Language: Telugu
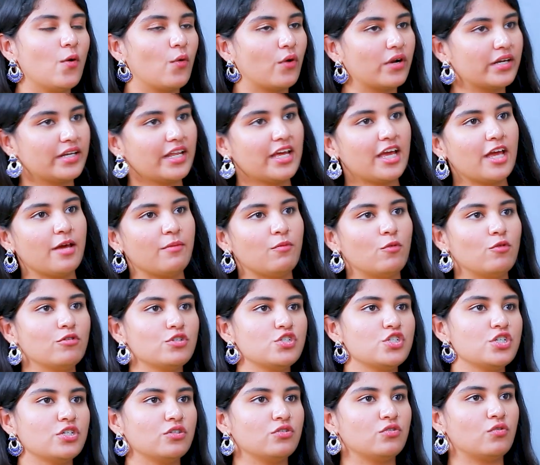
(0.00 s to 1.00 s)
ఒకటే
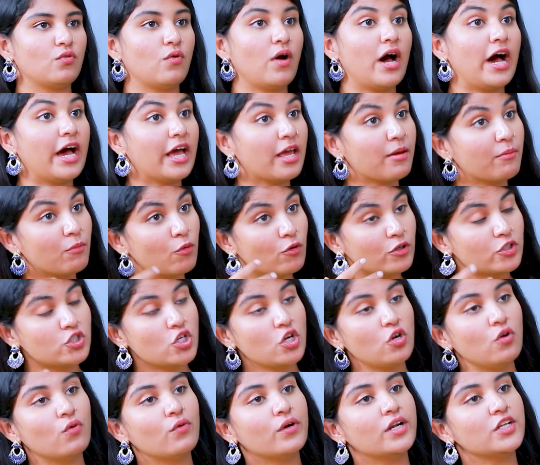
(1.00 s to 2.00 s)
ఎమోషన్ తో ఆ
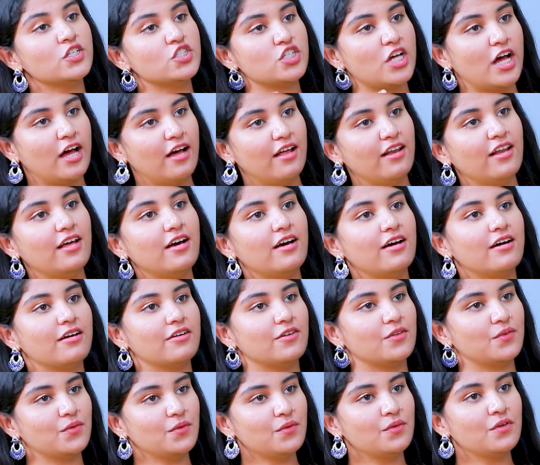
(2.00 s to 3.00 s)
ఎమోషన్ లో కూడా చాలా
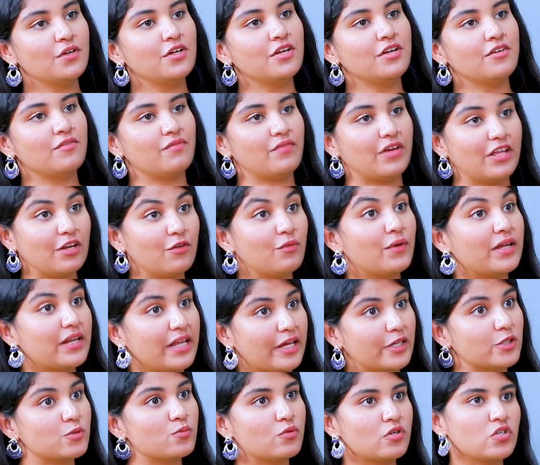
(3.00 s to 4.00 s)
యూనో వేరు
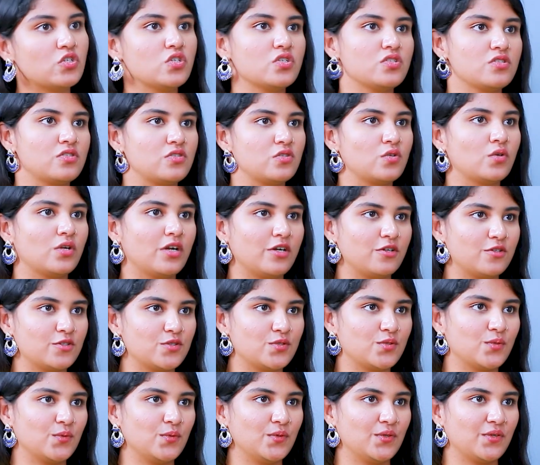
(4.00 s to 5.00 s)
వేరే ఎక్స్ప్రెషన్స్ తో
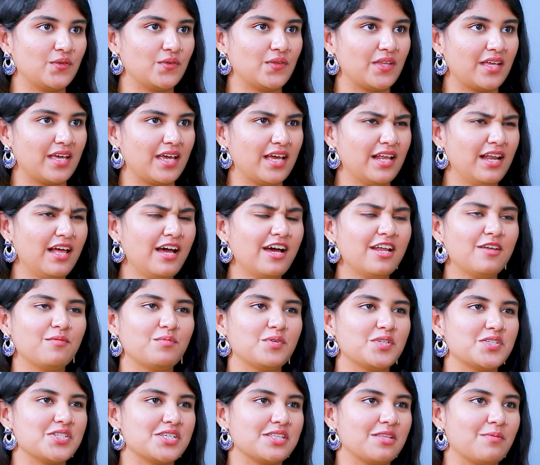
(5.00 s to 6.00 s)
నడుస్తూ ఉంటుంది ఎలా
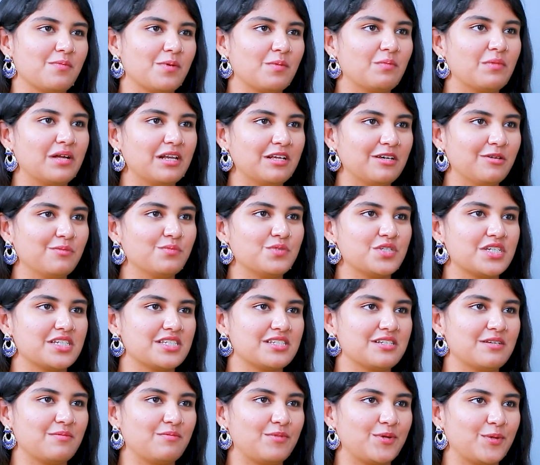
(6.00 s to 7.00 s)
అనిపించింది మీకు బలగం
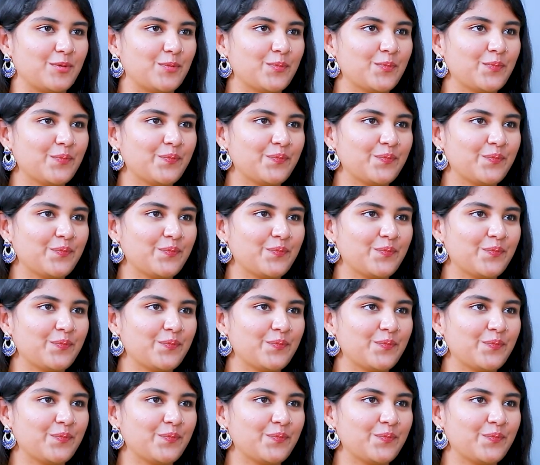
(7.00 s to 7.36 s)
చేసినప్పుడు